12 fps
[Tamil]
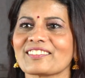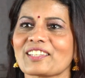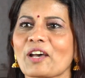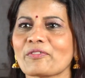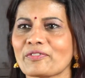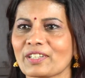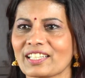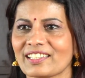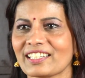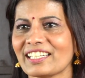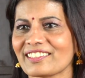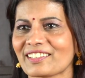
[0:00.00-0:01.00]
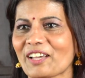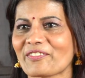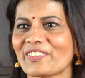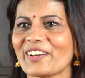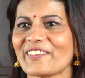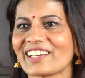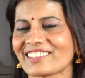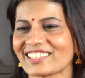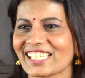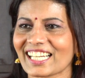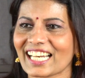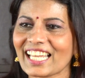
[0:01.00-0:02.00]
என் ஸ்டாஃபுங்க ரெண்டு ஸ்டாஃபுங்க வேலை
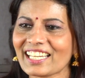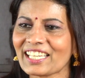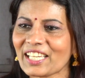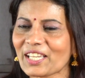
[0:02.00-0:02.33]
செஞ்சாங்களா